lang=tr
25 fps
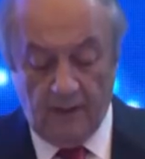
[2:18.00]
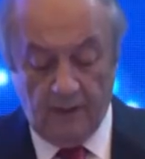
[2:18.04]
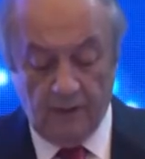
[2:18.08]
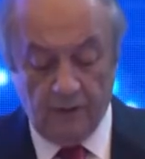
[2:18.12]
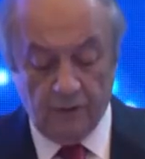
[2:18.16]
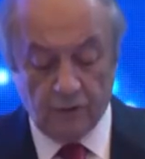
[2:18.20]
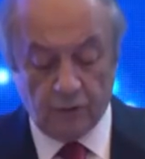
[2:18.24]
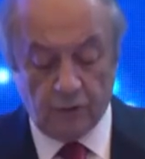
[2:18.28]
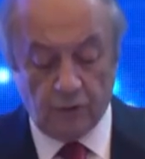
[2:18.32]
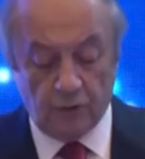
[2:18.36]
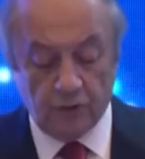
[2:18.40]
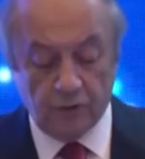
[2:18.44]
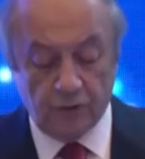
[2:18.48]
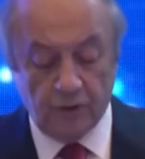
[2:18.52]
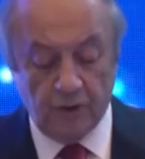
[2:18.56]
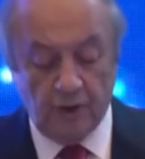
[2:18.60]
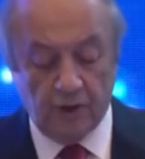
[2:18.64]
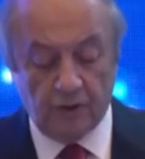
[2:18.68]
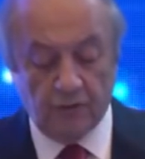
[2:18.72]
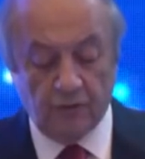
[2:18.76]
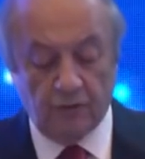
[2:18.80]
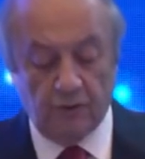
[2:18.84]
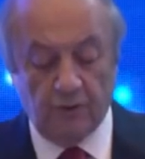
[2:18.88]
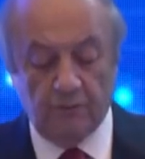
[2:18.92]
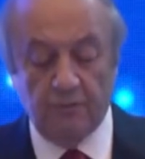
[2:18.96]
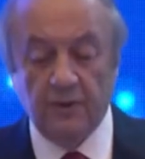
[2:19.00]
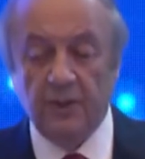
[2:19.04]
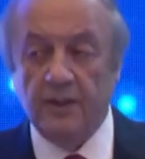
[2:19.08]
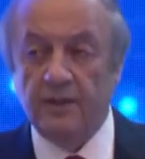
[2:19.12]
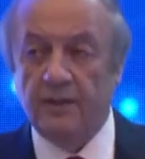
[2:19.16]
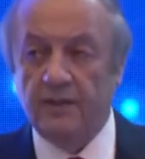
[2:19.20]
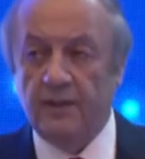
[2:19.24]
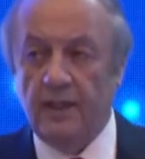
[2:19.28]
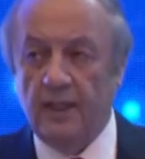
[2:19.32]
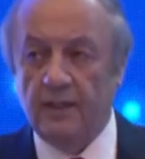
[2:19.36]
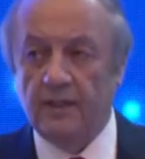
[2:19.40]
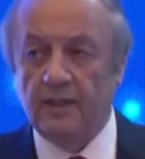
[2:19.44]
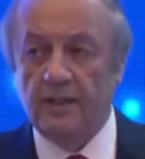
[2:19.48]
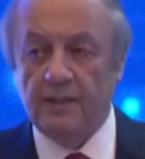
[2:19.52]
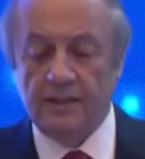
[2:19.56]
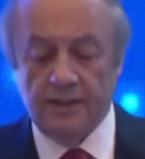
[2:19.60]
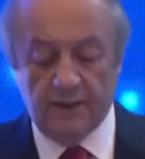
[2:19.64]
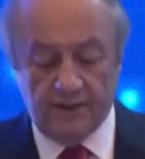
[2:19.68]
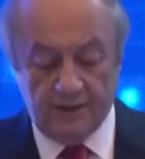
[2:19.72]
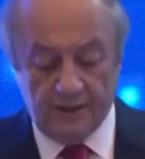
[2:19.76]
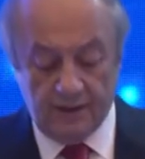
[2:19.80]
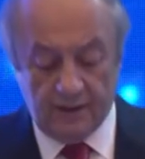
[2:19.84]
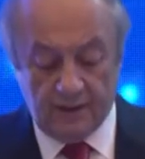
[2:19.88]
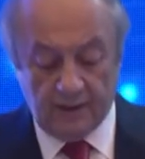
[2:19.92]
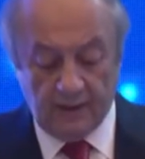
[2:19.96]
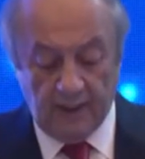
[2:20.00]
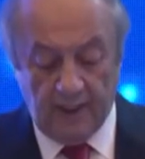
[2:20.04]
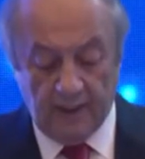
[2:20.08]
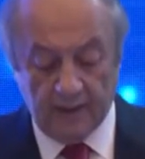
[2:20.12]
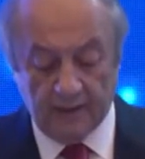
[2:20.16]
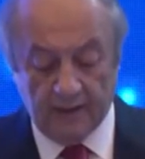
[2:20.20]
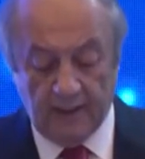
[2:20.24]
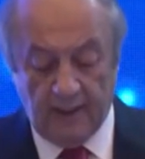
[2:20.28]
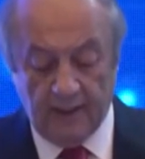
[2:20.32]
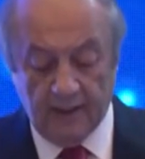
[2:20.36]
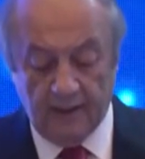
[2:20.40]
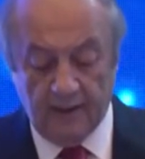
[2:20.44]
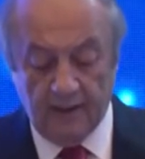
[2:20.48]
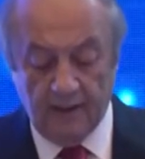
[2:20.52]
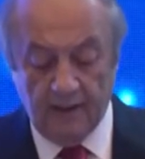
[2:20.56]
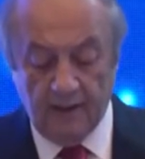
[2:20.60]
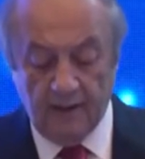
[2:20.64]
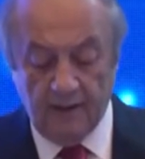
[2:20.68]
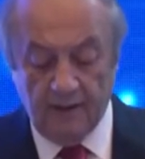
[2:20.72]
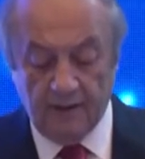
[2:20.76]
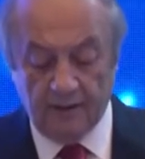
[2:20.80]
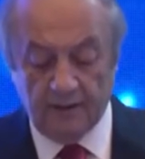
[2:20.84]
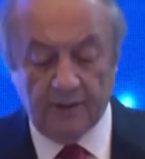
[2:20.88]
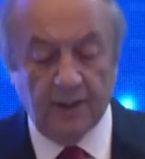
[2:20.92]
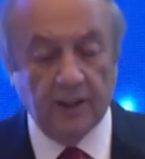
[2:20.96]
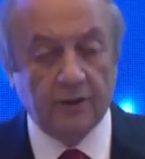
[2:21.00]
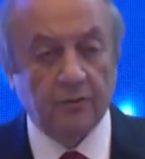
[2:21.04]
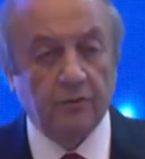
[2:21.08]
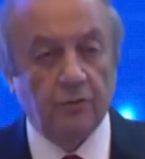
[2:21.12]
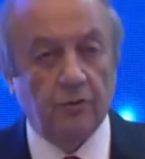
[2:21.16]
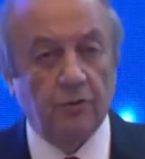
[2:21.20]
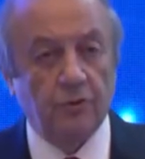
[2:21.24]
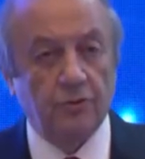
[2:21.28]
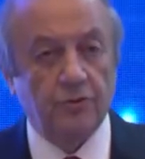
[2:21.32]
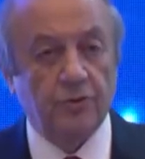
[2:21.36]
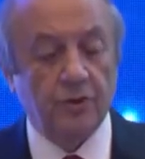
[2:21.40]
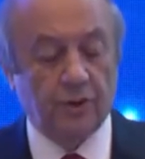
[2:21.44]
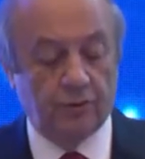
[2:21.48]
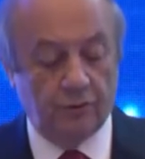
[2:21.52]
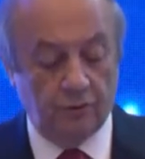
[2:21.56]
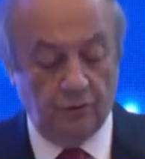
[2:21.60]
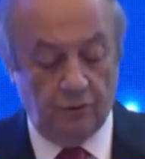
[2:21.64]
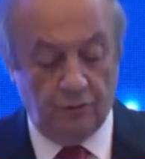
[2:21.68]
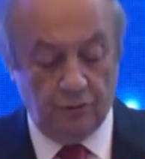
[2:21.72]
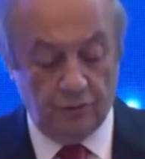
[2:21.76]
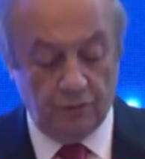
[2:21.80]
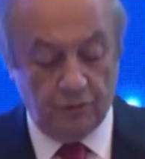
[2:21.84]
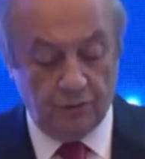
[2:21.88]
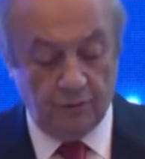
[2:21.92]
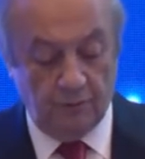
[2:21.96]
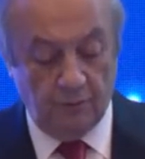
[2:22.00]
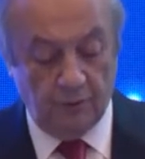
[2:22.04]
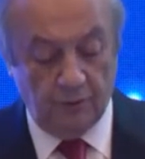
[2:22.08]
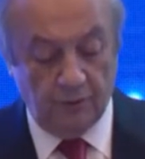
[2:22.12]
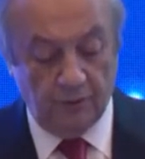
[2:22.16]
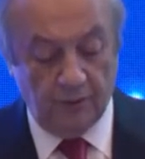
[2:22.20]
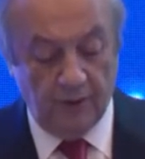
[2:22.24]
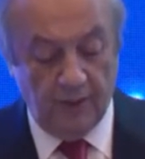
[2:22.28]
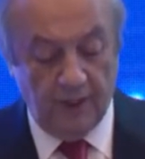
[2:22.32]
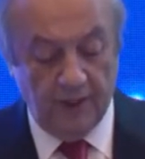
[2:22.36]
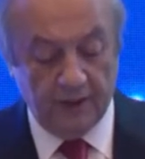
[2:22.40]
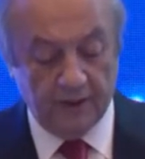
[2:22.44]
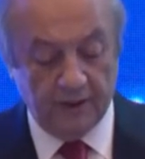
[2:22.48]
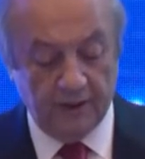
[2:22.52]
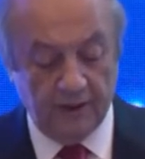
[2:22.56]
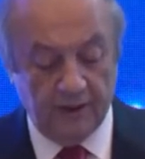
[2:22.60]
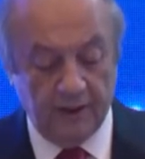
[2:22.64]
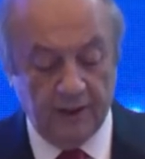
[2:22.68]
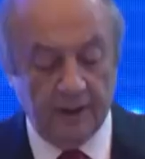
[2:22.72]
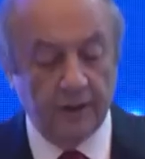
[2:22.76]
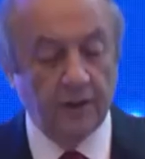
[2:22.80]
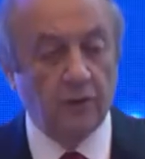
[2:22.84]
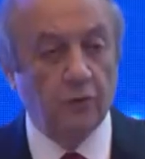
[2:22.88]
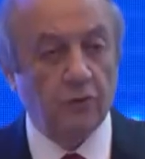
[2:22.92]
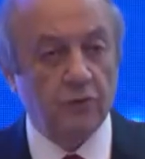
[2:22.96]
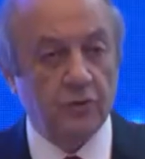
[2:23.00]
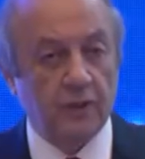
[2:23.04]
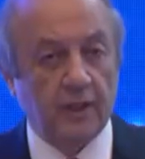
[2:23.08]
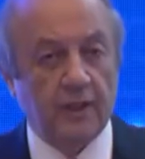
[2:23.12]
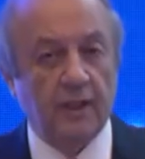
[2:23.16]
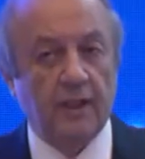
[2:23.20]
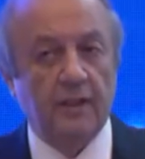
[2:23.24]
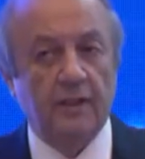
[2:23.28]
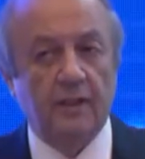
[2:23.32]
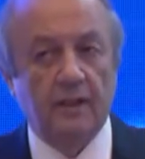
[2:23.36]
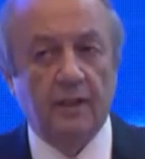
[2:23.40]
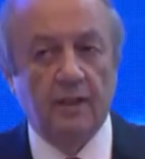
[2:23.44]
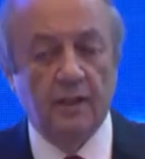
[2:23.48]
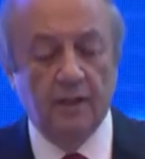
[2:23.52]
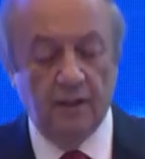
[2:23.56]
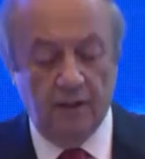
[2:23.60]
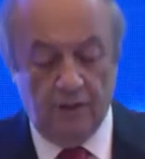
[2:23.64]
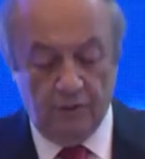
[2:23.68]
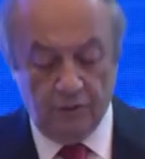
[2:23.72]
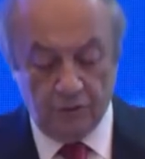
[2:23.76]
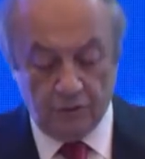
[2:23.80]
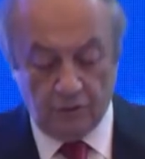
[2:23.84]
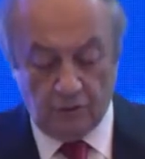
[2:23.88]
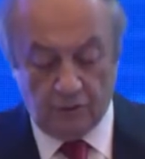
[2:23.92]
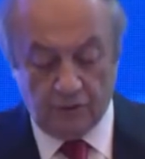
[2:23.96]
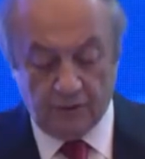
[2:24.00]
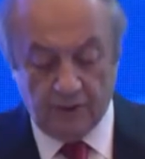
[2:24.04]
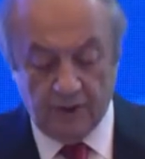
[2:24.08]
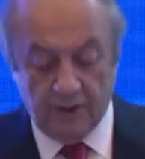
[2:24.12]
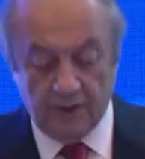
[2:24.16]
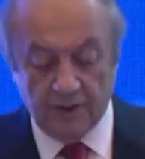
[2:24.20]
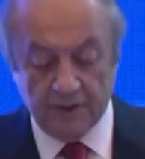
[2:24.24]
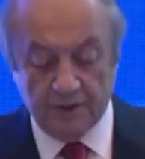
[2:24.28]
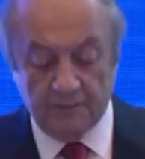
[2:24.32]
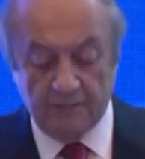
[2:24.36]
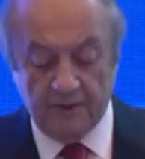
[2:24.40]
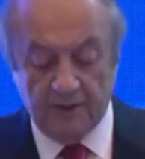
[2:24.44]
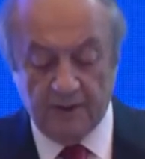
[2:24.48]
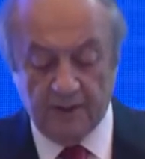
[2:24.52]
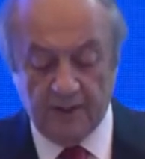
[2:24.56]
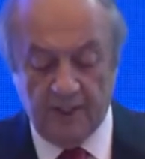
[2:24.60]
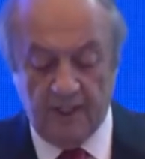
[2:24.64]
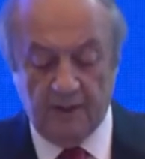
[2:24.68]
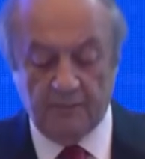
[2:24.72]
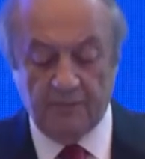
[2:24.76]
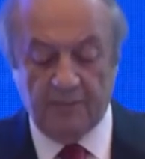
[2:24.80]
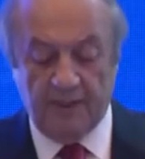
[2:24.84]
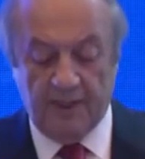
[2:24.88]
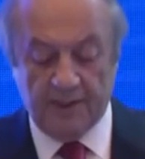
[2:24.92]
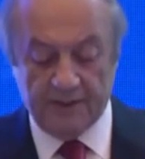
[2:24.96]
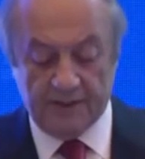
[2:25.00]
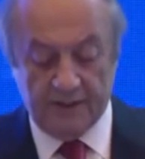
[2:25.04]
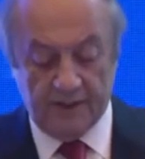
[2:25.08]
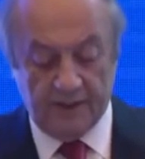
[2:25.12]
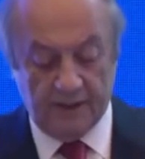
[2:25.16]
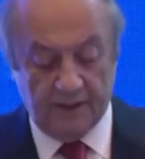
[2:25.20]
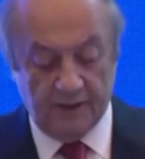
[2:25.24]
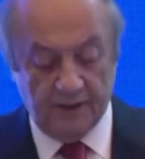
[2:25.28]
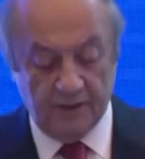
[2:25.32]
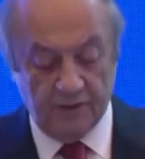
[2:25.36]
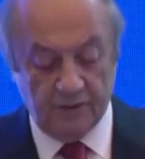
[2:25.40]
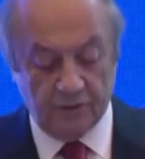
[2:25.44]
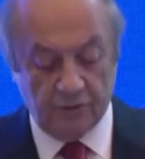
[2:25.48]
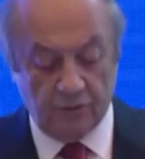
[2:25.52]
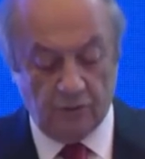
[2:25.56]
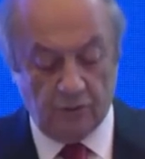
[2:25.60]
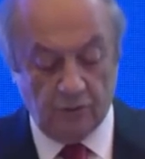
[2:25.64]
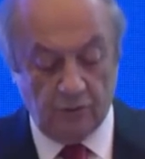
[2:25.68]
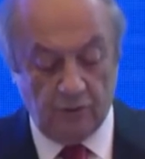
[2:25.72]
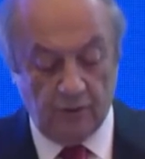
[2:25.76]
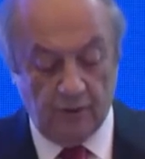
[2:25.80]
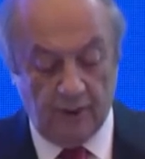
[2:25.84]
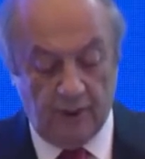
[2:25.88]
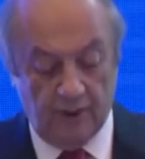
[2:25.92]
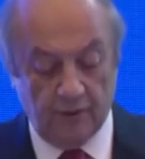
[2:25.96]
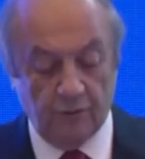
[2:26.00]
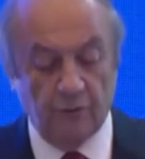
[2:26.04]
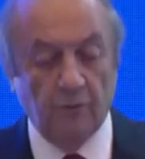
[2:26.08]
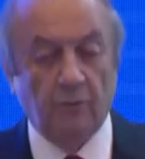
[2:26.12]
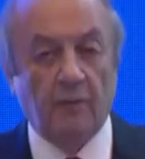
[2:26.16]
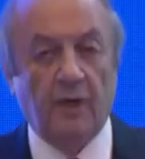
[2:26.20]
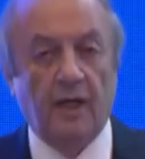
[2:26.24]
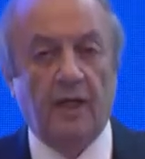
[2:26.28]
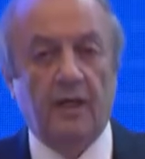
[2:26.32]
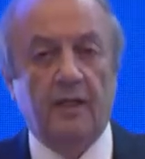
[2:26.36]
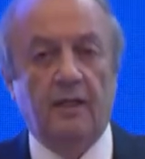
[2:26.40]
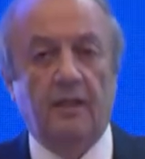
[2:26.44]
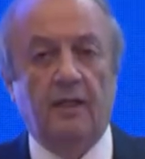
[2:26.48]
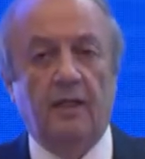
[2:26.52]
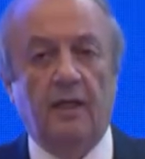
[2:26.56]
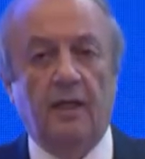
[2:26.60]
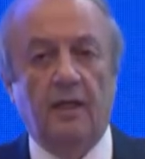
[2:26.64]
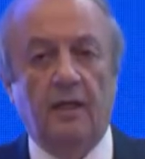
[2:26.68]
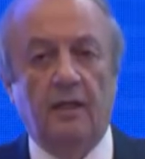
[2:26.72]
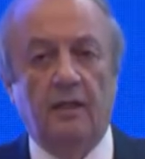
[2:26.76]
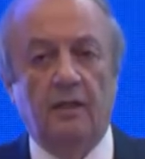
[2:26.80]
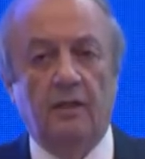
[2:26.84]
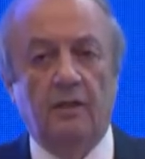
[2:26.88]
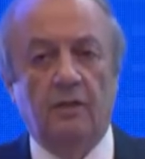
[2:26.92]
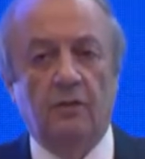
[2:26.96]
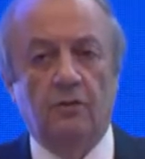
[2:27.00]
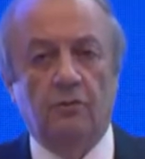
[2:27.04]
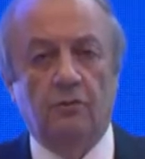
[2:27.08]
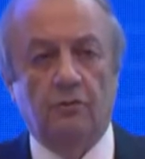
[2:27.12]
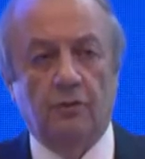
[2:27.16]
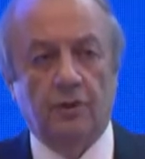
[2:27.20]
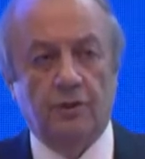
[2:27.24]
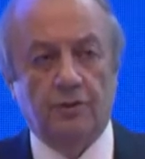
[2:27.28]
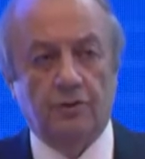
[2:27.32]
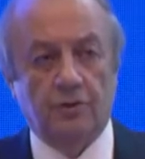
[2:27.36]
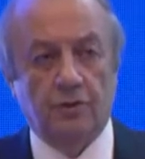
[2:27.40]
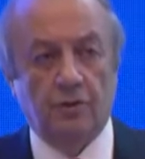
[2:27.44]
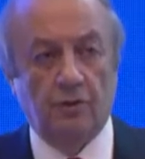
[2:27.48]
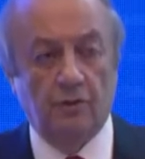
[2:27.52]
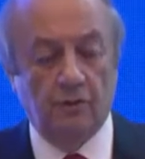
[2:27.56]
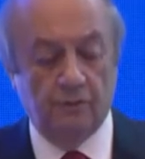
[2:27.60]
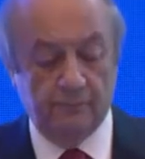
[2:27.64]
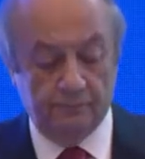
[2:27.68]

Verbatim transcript: sosyoekonomik dengesizliklerden teknolojik dönüşümün etkilerine uzanan çok geniş bir yelpazedeki sorunlar yumağıyla uğraşıyor.